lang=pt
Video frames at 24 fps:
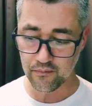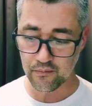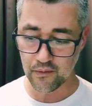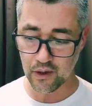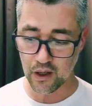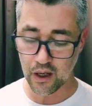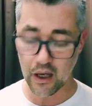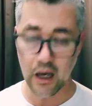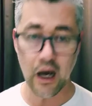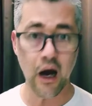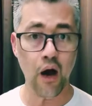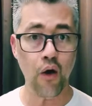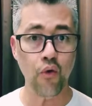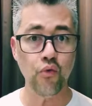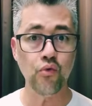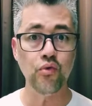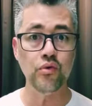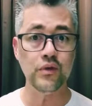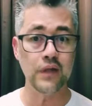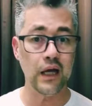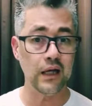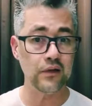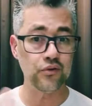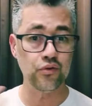é algo
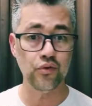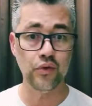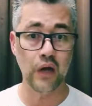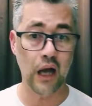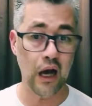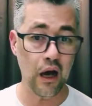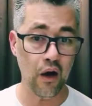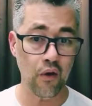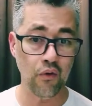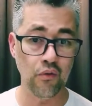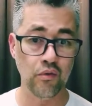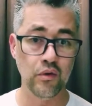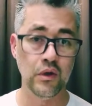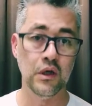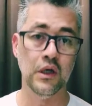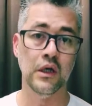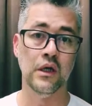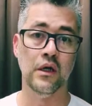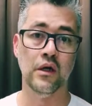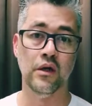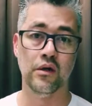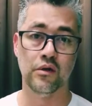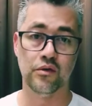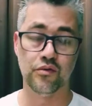natural
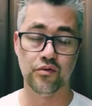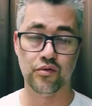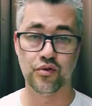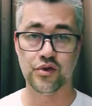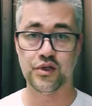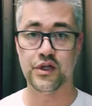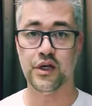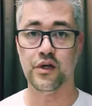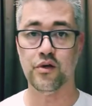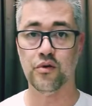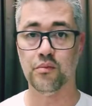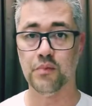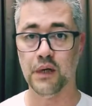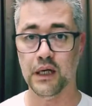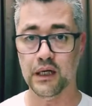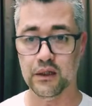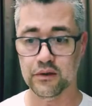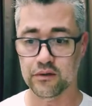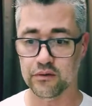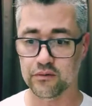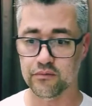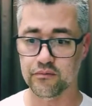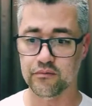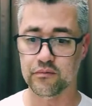do ser
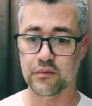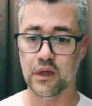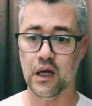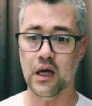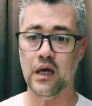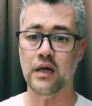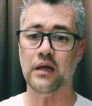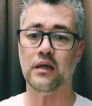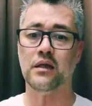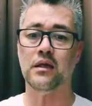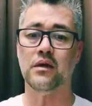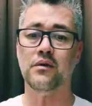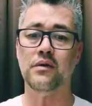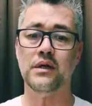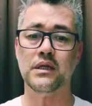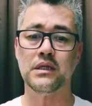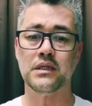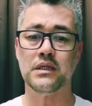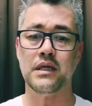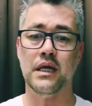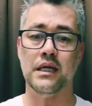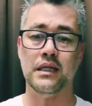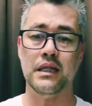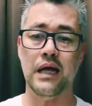humano, né? Então, a
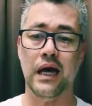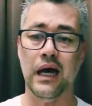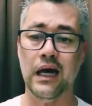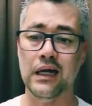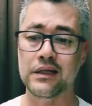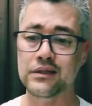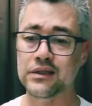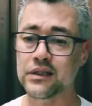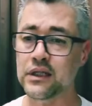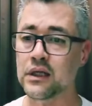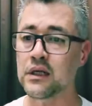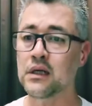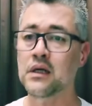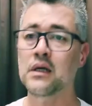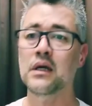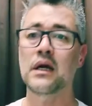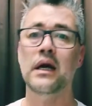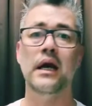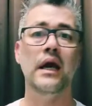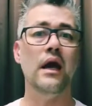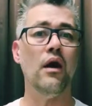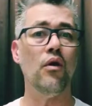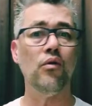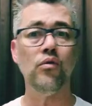ansiedade
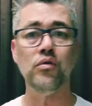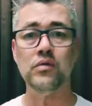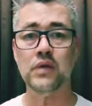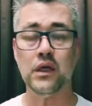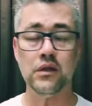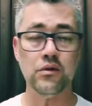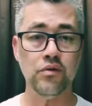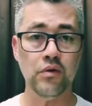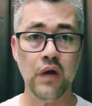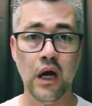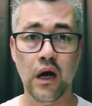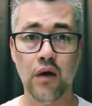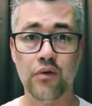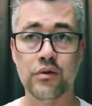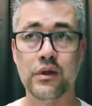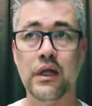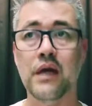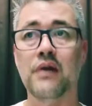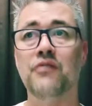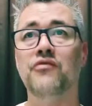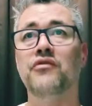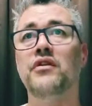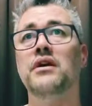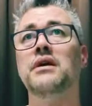é algo natural, tem a
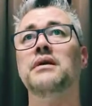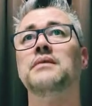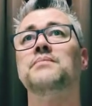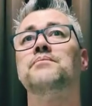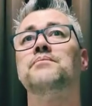ver